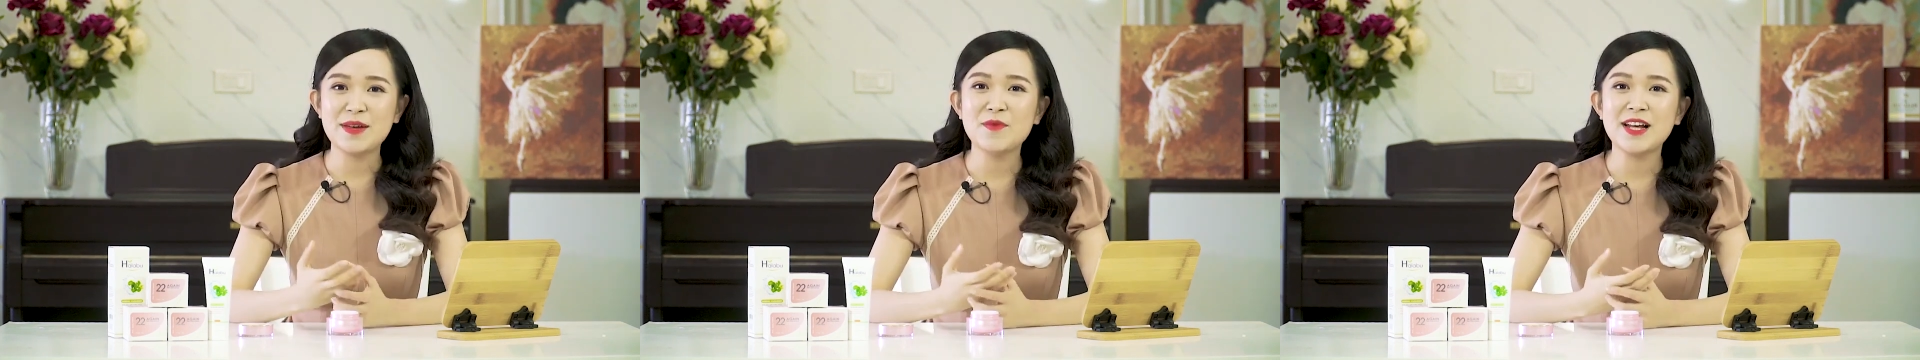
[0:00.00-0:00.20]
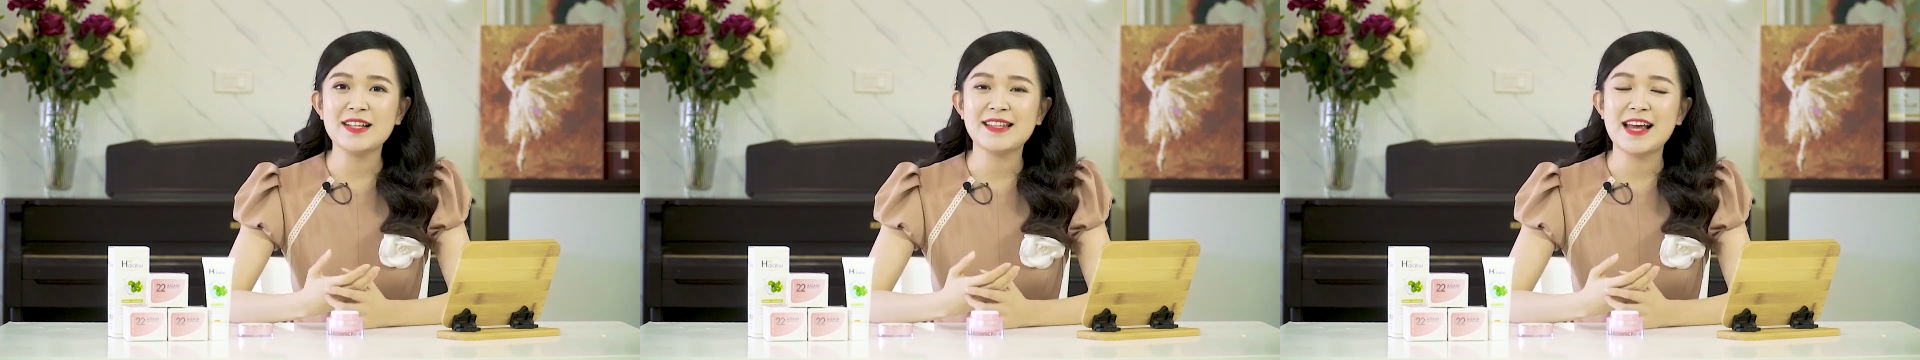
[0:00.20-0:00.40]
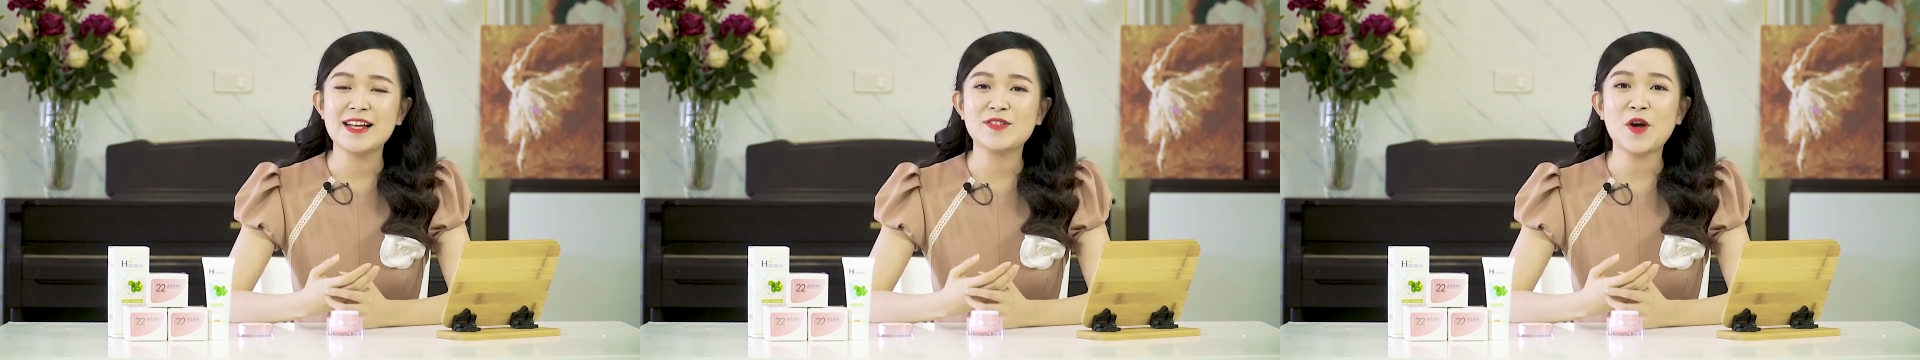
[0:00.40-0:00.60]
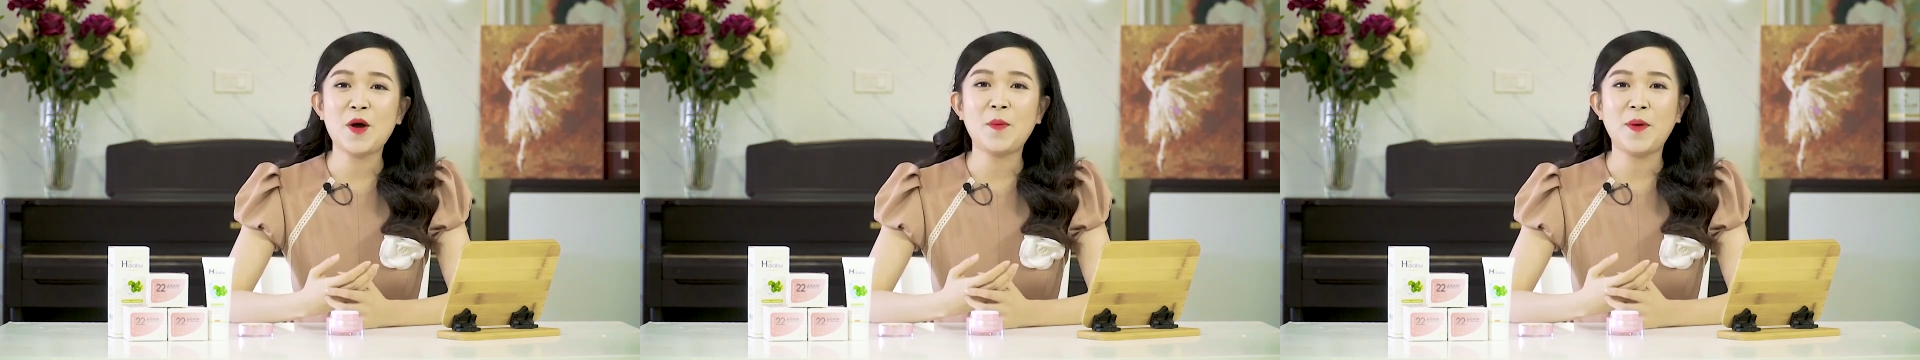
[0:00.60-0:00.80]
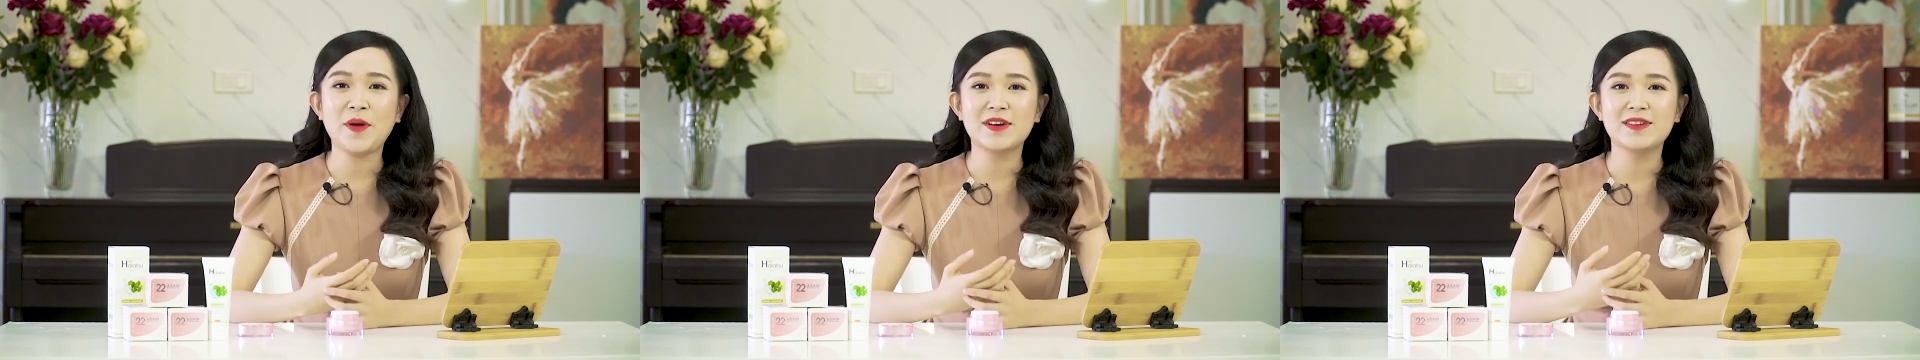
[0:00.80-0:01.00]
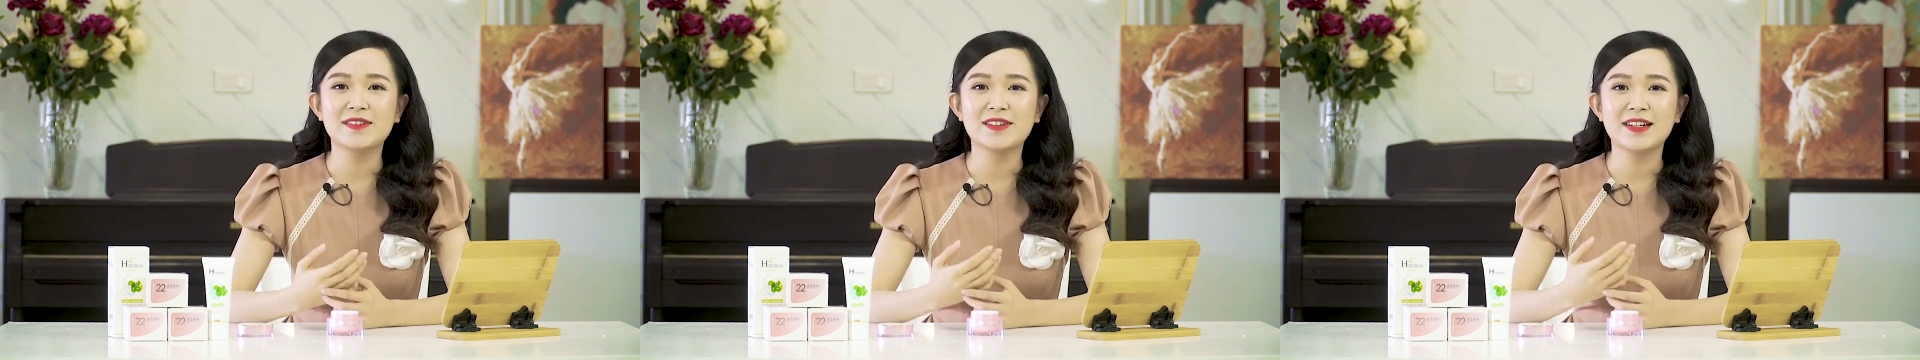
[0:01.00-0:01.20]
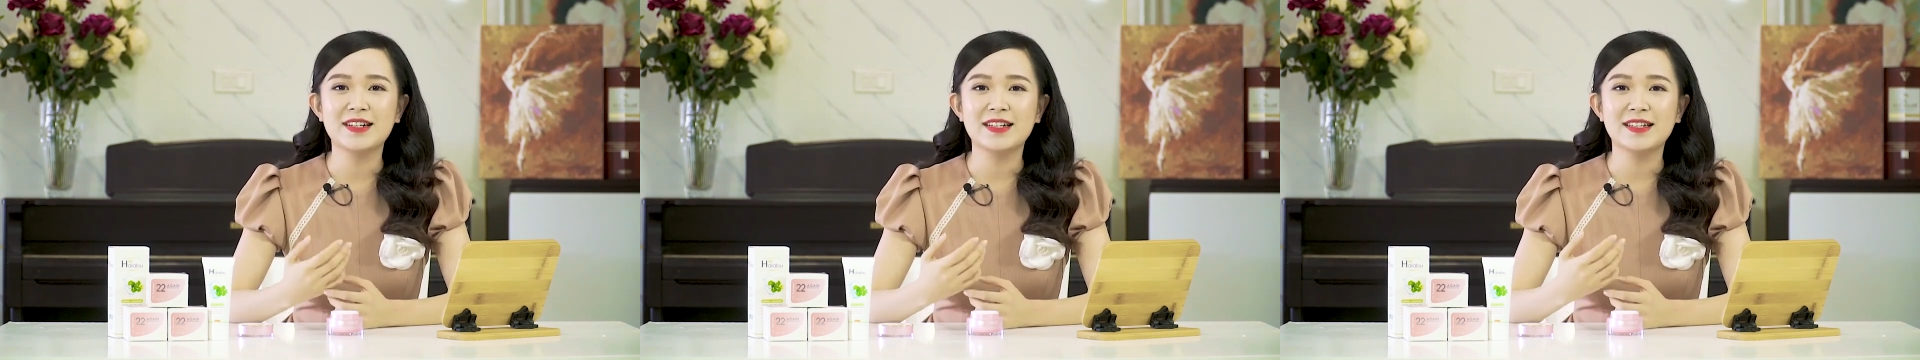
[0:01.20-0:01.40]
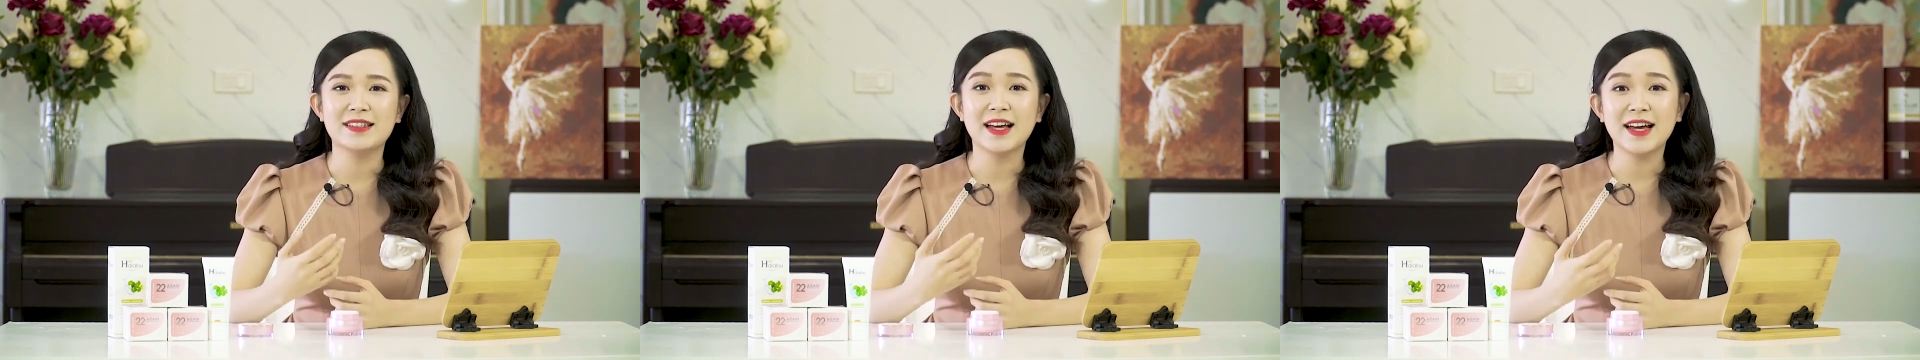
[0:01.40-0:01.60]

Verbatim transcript: Kim Anh sẽ cho mọi người